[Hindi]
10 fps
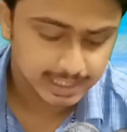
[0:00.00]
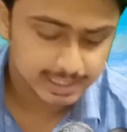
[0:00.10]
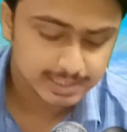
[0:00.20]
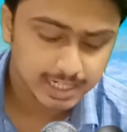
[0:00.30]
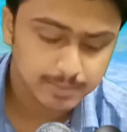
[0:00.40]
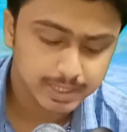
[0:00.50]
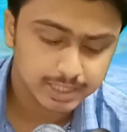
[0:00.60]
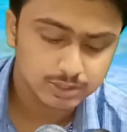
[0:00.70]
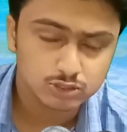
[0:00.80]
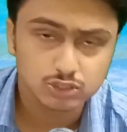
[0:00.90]
दस ग्राम
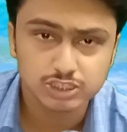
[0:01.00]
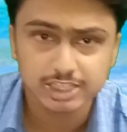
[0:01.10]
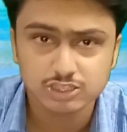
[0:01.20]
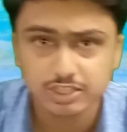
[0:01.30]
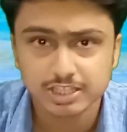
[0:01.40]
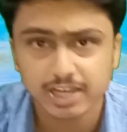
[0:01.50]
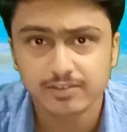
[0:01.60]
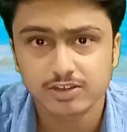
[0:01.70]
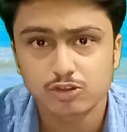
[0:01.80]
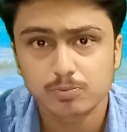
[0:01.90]
का है दोस्तों छः सौ
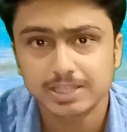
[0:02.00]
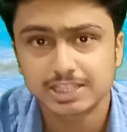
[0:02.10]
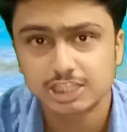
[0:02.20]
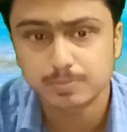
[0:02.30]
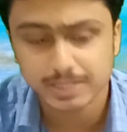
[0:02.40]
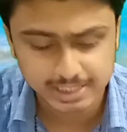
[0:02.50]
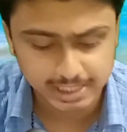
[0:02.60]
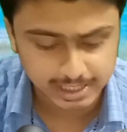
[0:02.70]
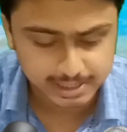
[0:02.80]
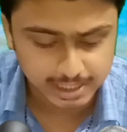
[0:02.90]
इक्यावन रुपये दस
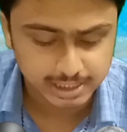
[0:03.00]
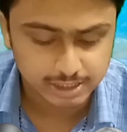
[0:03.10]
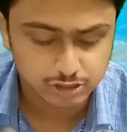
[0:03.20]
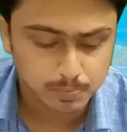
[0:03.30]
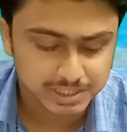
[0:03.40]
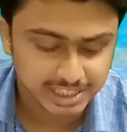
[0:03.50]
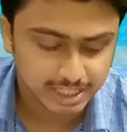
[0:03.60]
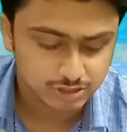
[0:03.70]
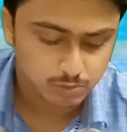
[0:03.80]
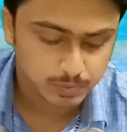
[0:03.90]
पैसे कल था छः सौ
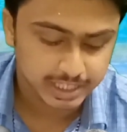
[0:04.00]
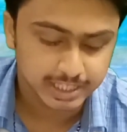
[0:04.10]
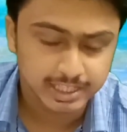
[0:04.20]
पचास रुपये